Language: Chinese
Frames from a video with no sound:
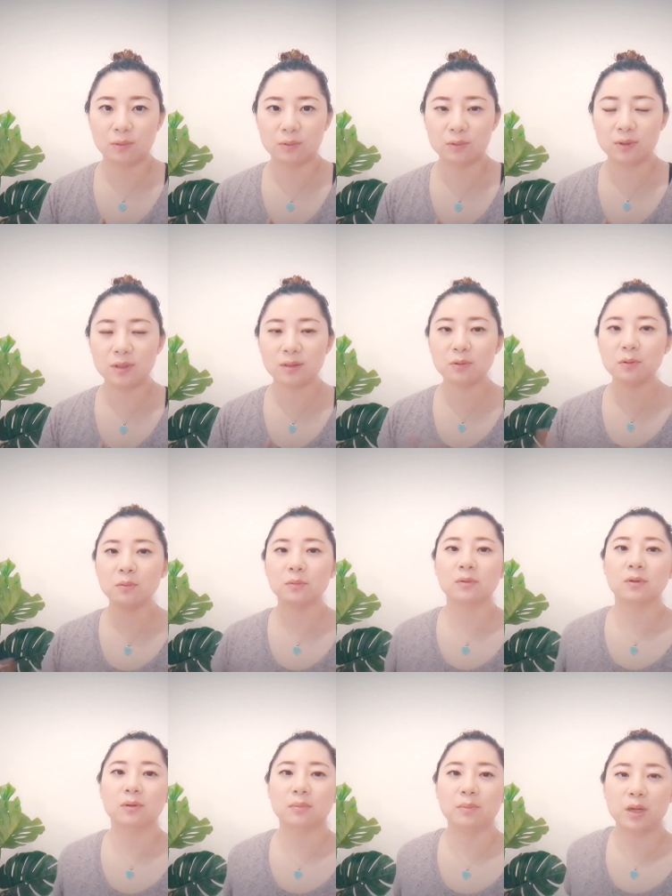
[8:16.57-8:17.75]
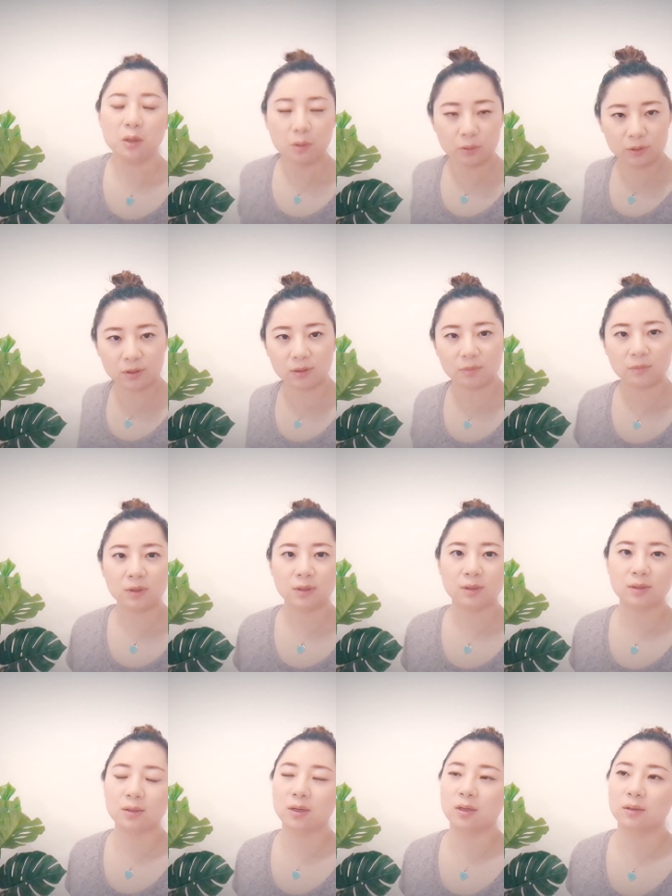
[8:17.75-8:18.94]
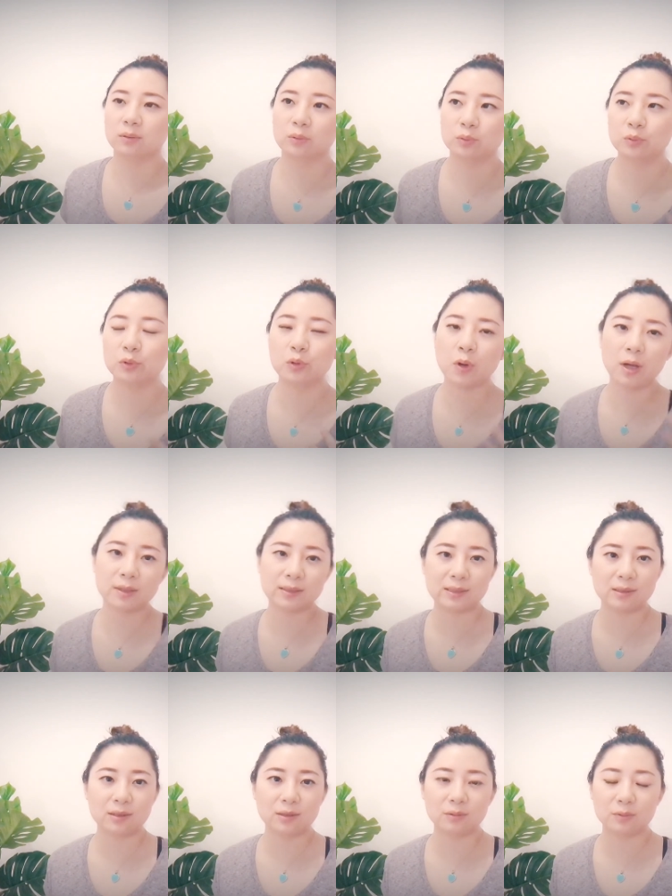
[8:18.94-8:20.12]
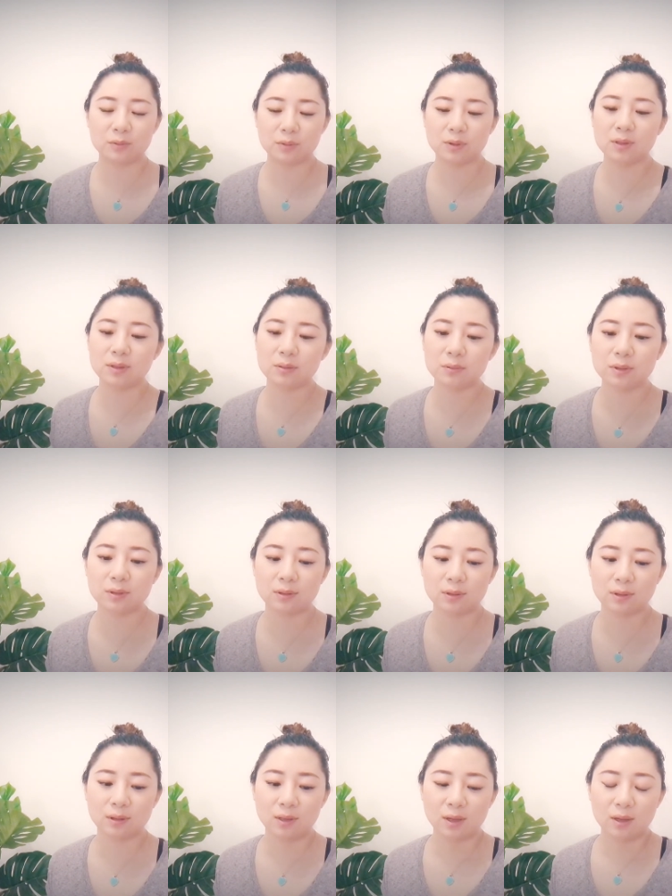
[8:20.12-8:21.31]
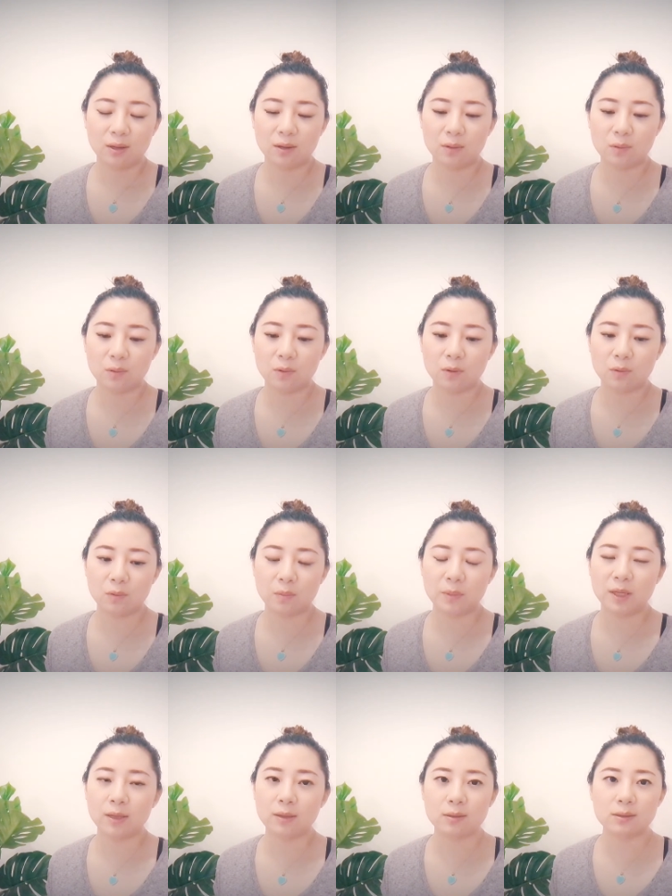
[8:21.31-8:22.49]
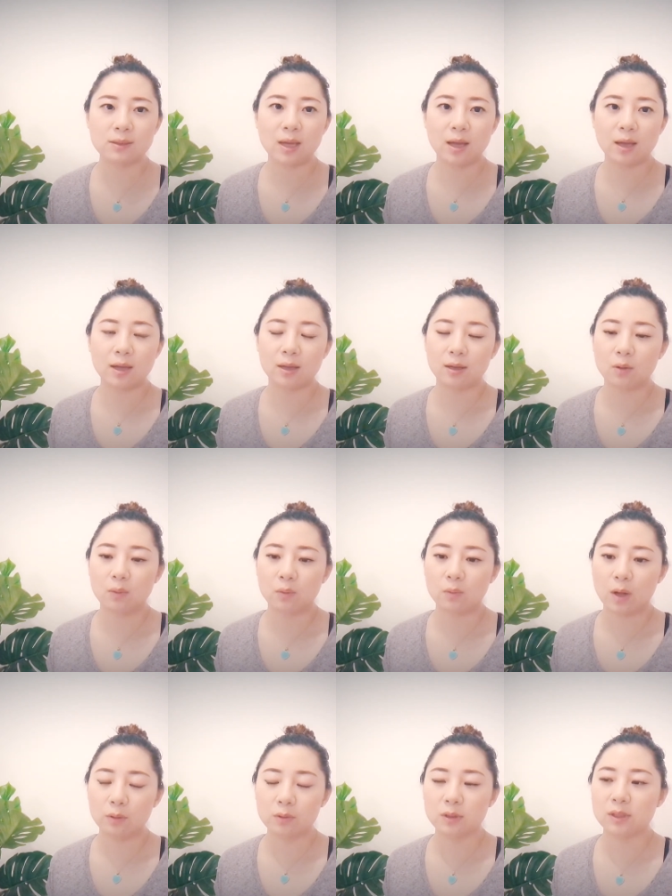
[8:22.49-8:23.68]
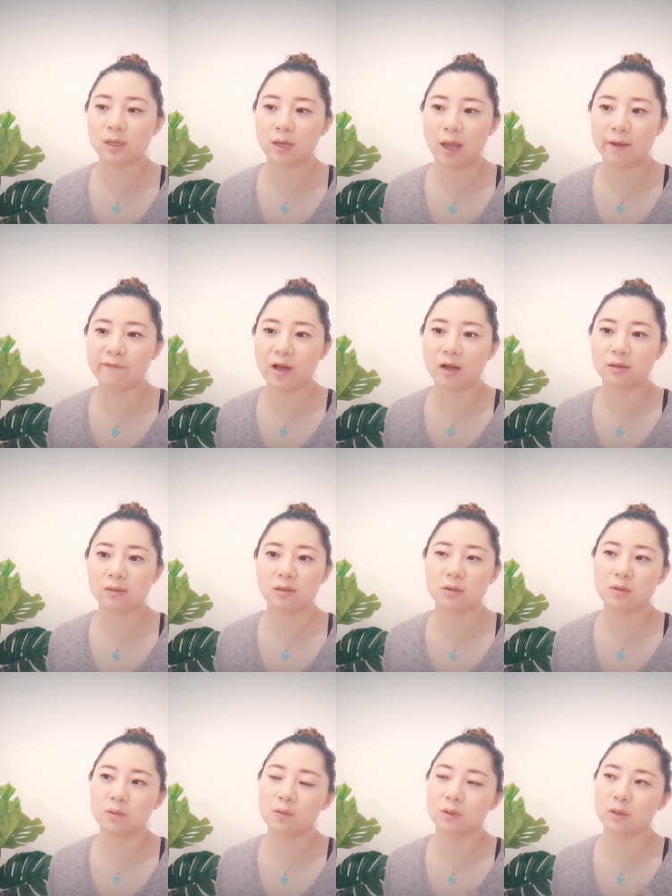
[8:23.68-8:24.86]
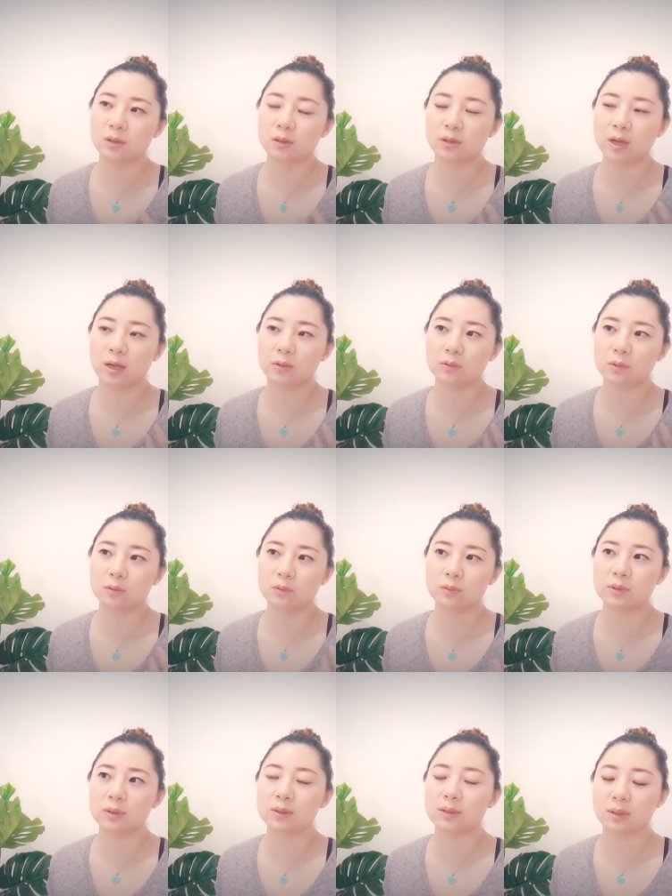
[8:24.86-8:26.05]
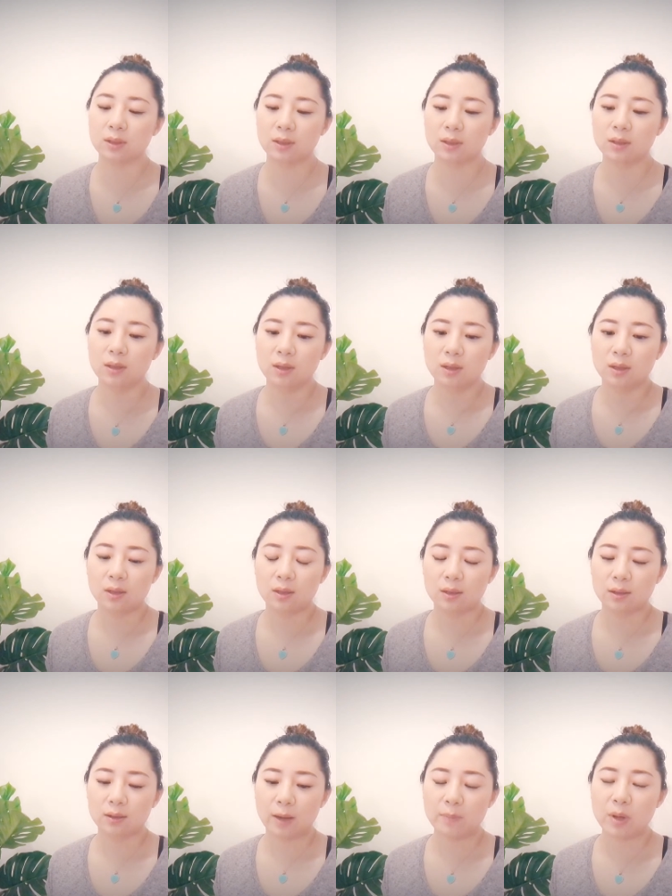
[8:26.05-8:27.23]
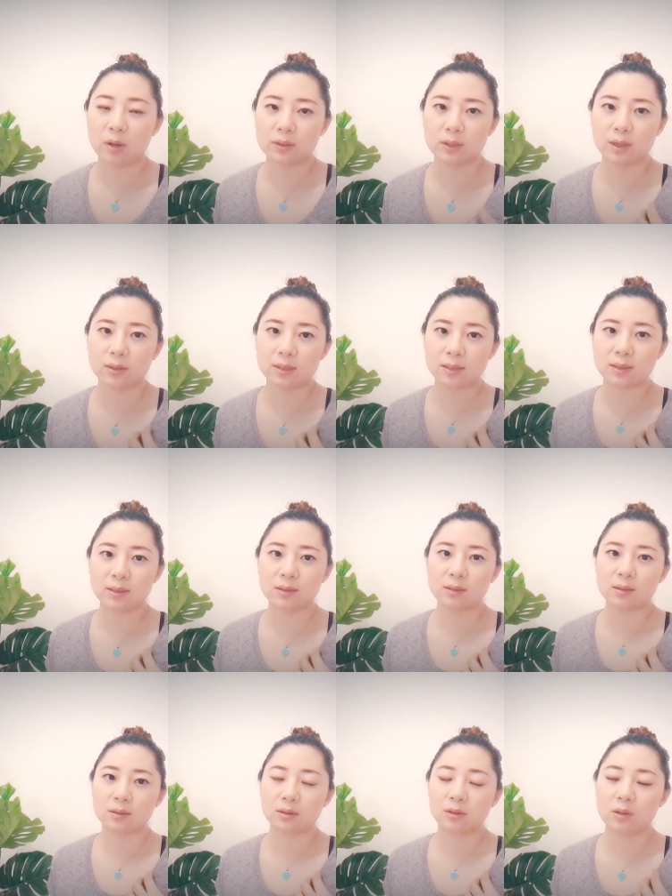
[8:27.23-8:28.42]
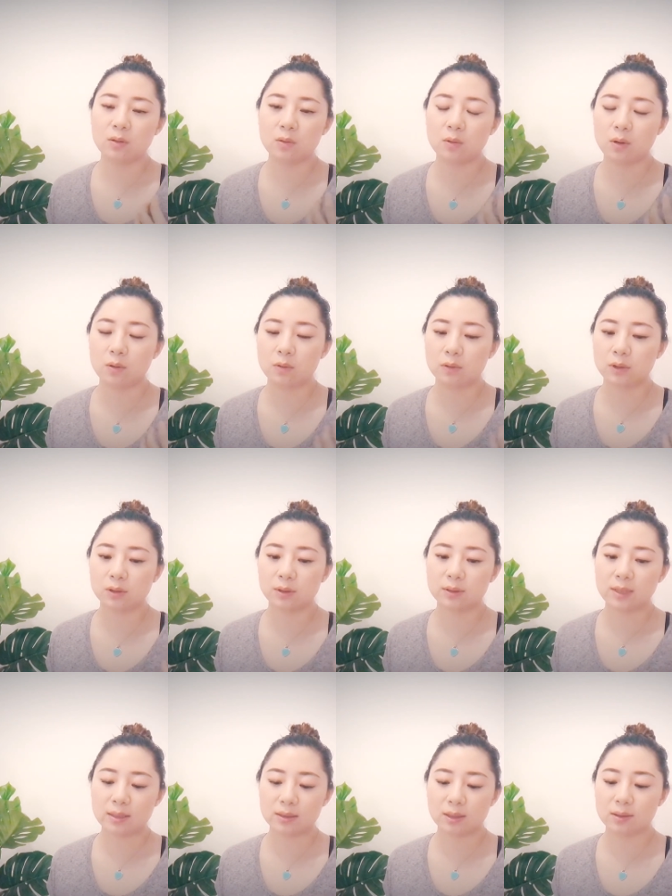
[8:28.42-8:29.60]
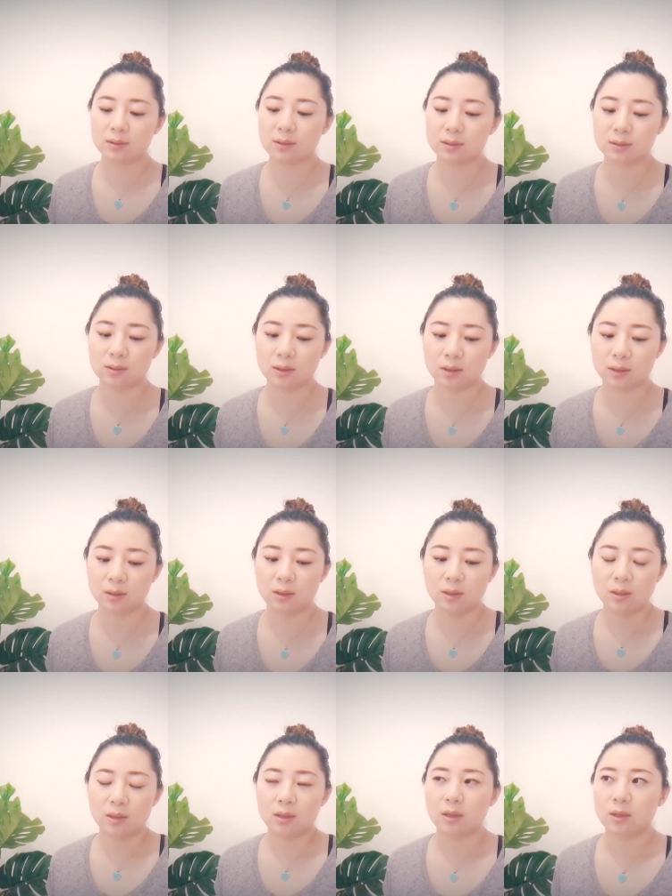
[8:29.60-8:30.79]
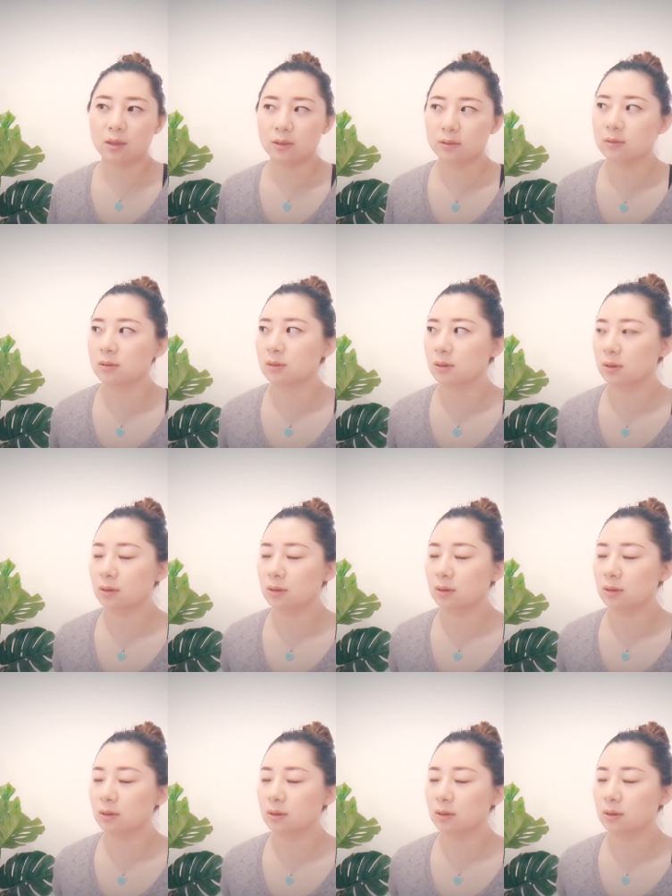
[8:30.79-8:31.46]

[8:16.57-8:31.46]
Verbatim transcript: 我觉得就没有什么嗯独创性。我觉得就是我我们在网络上来发声，或者是来说出自己的嗯来表现、展现自己的生活，或者是展现自己的嗯